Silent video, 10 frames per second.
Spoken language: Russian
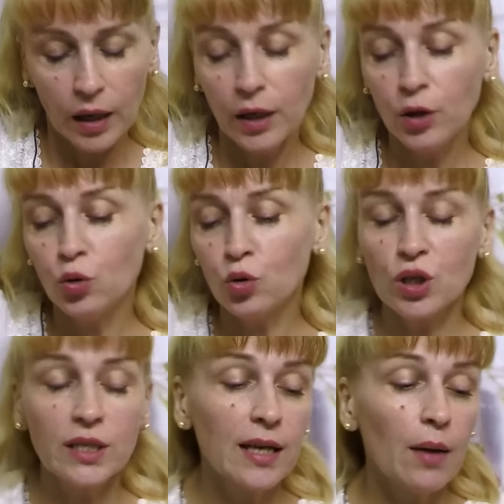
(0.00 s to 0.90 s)
И то
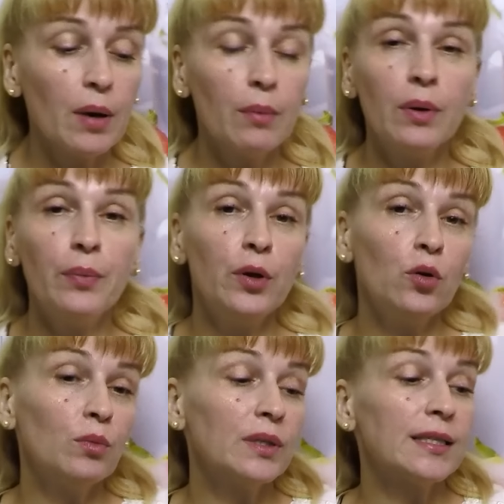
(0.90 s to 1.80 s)
же самое мы
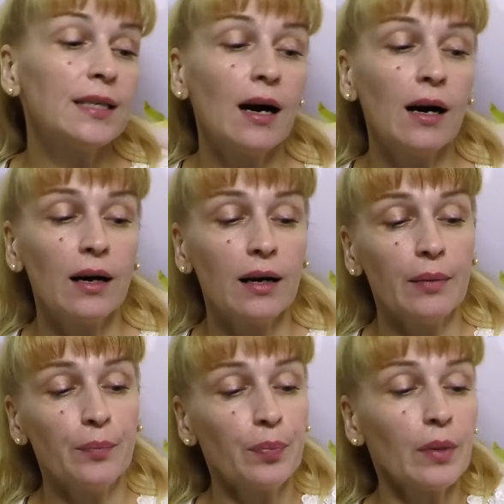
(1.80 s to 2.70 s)
берем
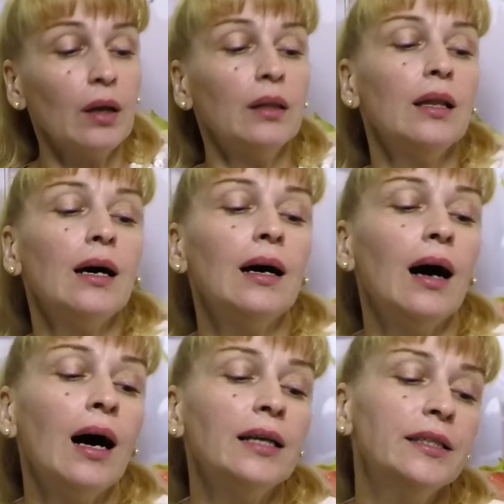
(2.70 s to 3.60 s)
сахара.
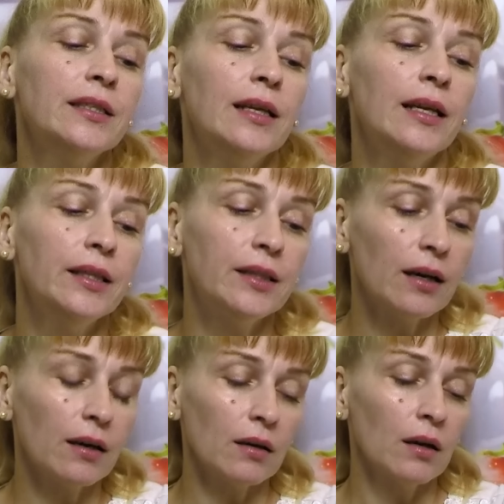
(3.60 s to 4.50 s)
На 1
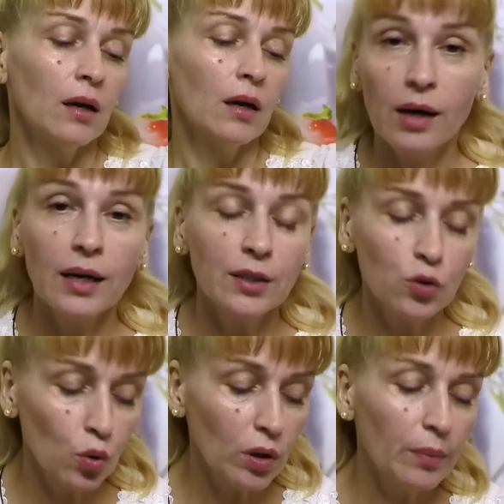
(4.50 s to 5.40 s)
литр
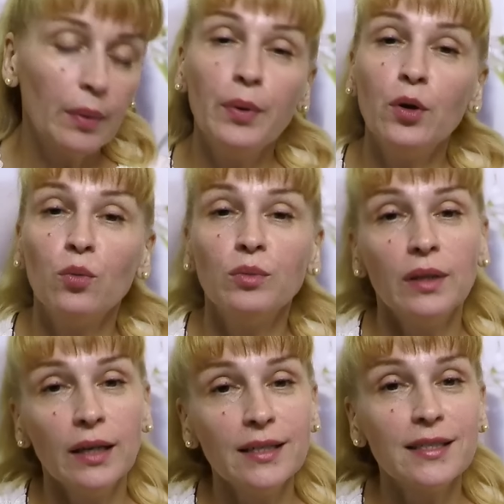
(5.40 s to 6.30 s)
рассола мы берем
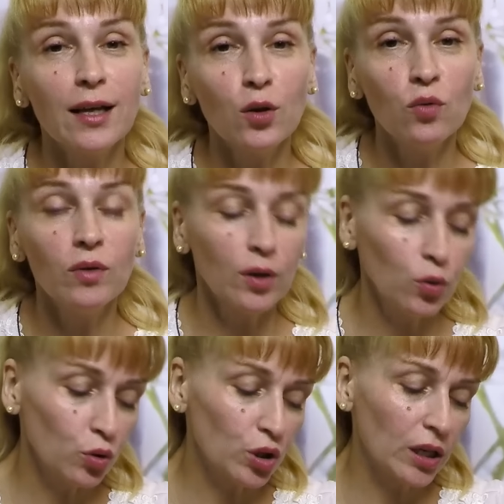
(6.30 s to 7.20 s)
3 столовых
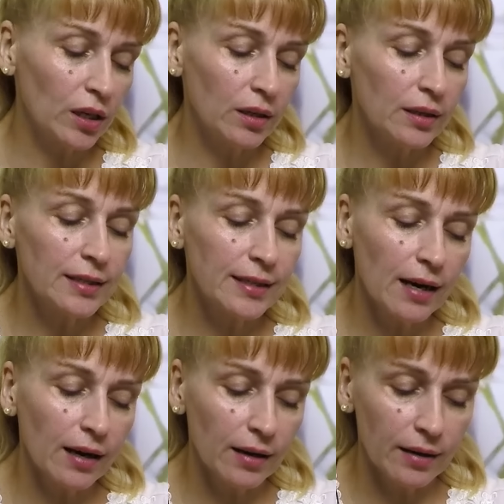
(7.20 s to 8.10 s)
ложки
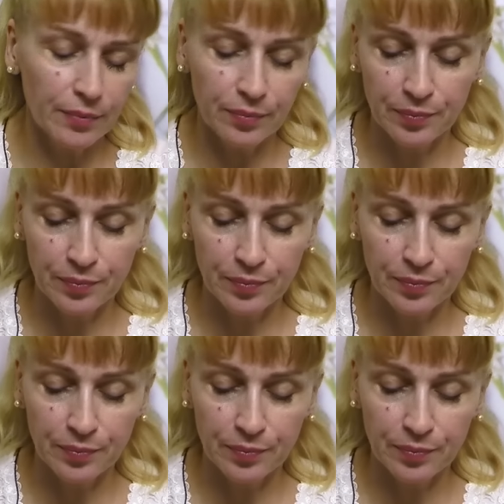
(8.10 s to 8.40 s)
сахара.